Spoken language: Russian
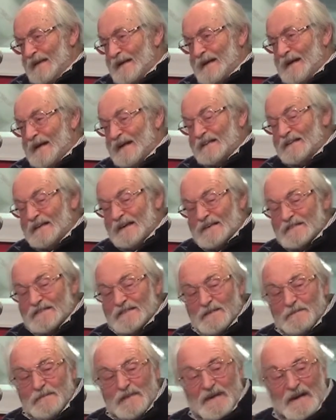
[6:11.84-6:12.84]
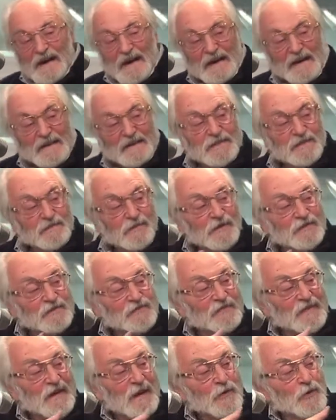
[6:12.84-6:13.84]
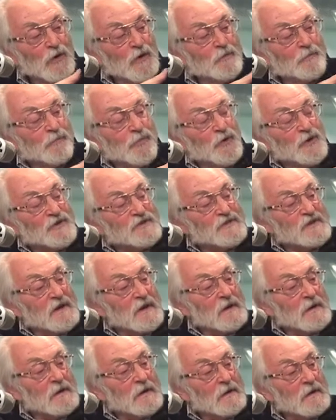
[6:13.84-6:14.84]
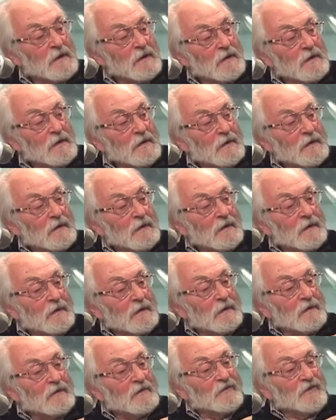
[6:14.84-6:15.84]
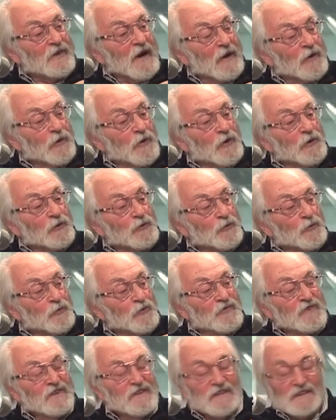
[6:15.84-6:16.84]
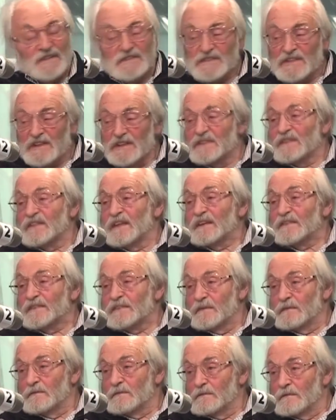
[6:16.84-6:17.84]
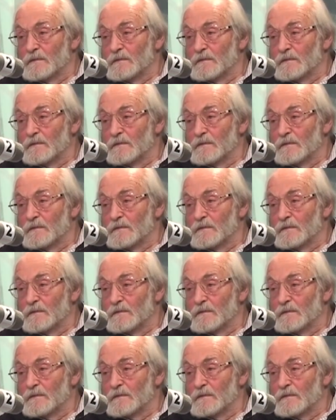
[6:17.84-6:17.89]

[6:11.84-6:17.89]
Гайдар замирает вот в такой позе, в какой он увидел солдат,